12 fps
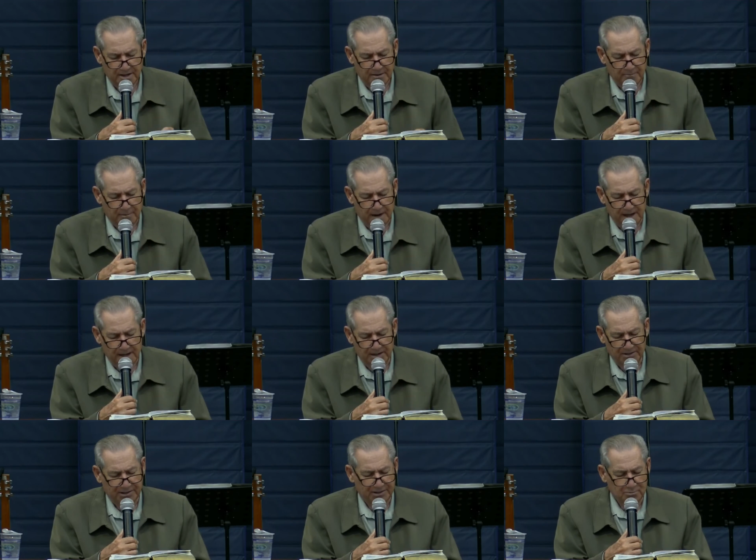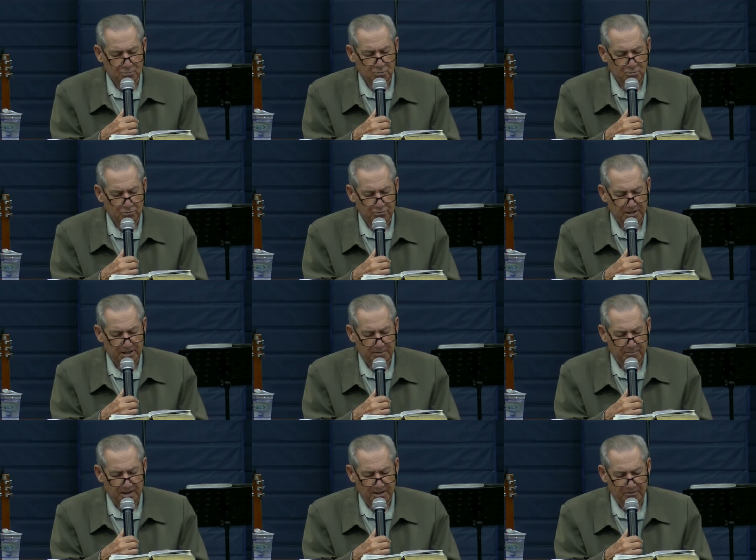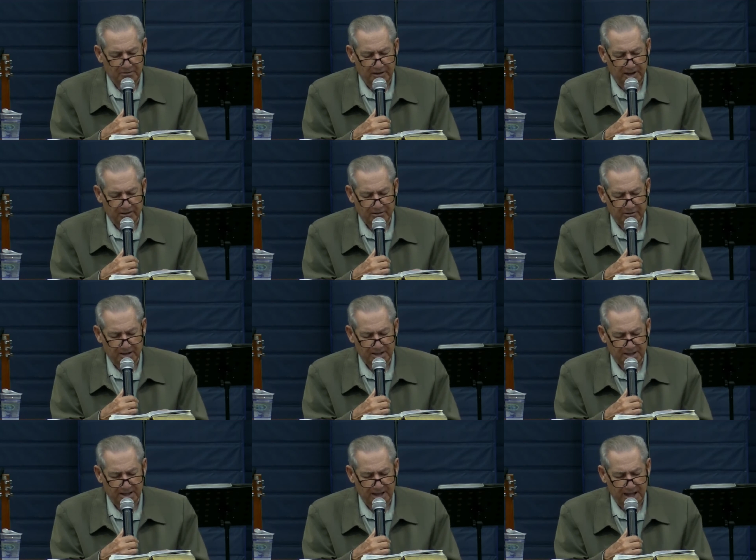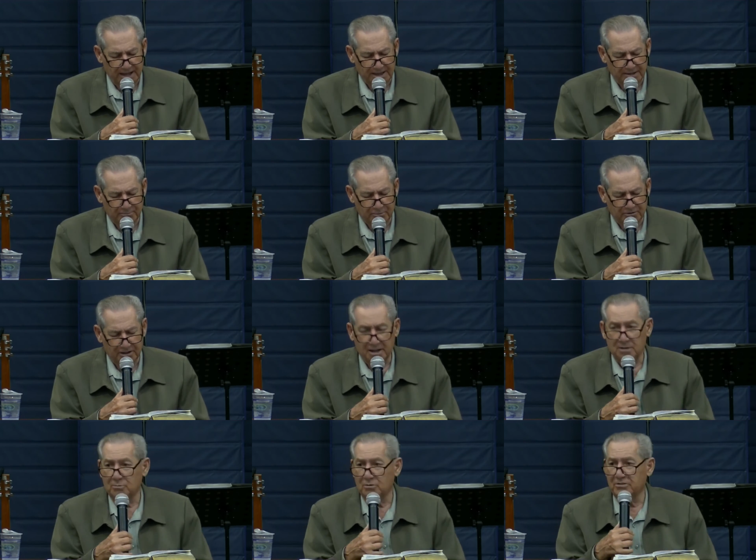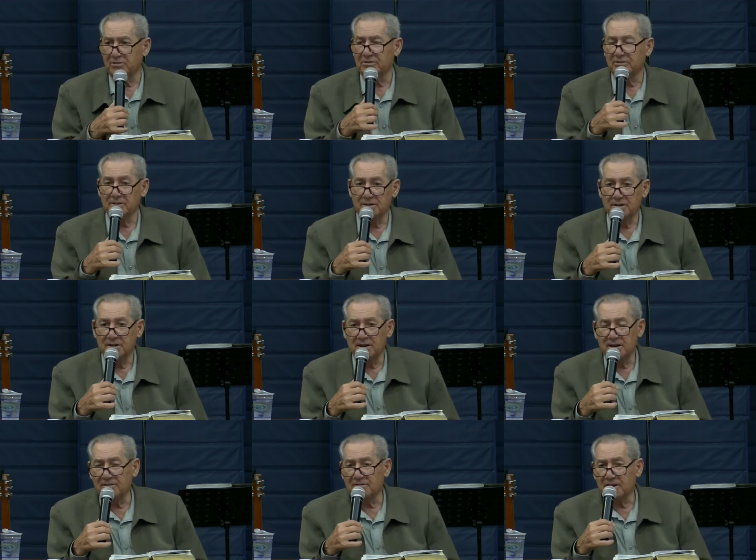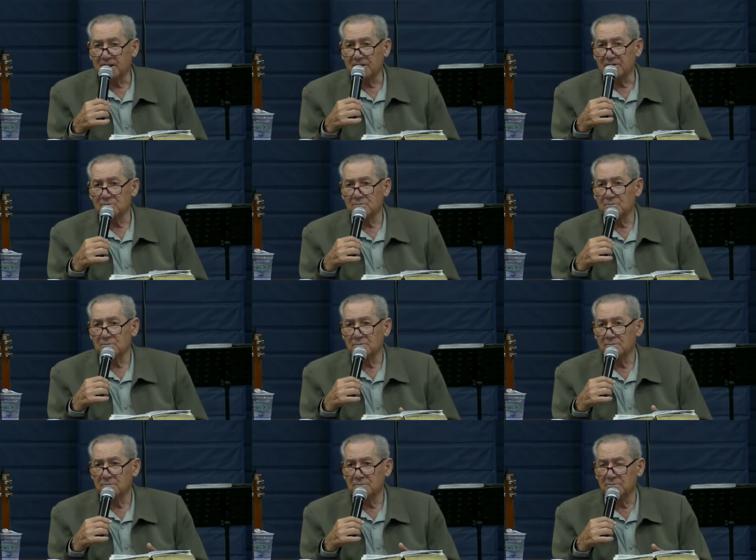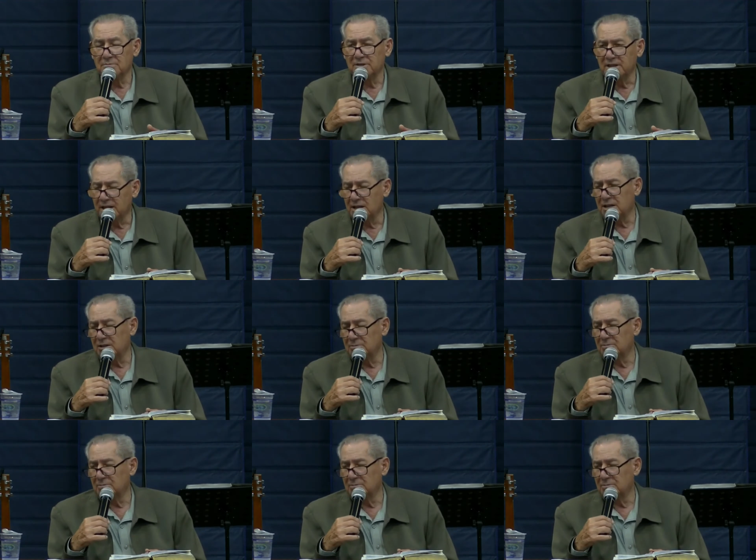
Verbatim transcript: para este mundo e manifesto é que nada podemos levar dele.